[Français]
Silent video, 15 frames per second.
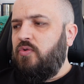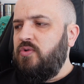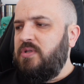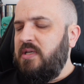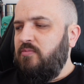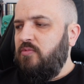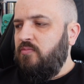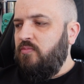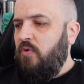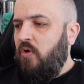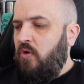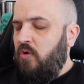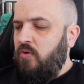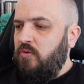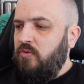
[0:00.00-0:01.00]

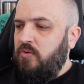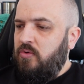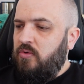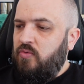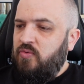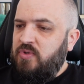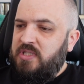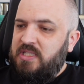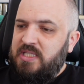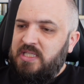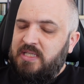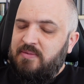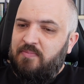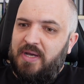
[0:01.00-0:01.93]
Deuxièmement, aussi